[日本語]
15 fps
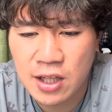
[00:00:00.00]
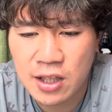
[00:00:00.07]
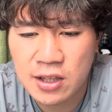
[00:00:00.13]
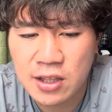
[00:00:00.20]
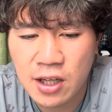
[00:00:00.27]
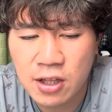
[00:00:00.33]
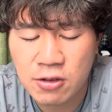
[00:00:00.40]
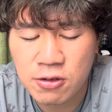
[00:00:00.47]
勝
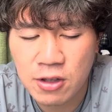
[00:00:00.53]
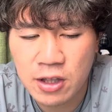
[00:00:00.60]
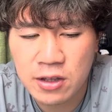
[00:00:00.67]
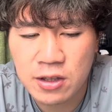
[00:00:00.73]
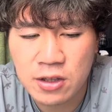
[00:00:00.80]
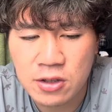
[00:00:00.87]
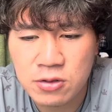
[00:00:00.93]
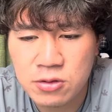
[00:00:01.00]
てないのかっ
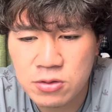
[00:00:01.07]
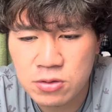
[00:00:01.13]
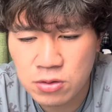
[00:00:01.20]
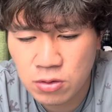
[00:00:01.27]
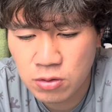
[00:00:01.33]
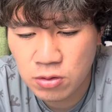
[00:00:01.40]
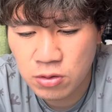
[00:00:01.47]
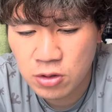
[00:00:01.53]
ていう
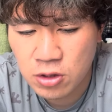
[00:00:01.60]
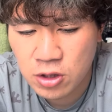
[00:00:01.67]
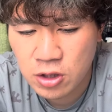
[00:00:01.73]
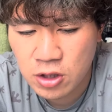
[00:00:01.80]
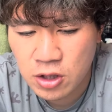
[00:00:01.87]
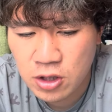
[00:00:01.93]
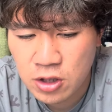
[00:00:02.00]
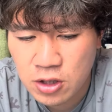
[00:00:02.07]
と、
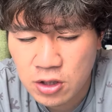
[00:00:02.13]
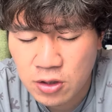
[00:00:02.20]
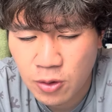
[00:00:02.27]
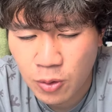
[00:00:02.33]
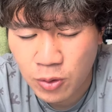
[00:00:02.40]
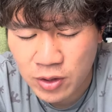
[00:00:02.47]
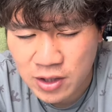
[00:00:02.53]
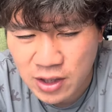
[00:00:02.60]

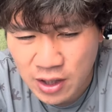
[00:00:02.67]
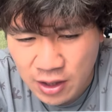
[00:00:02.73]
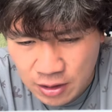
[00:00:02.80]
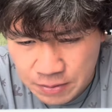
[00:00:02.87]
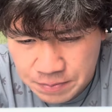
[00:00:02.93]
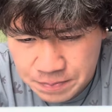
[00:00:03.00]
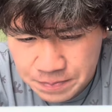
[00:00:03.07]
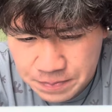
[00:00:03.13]
これね、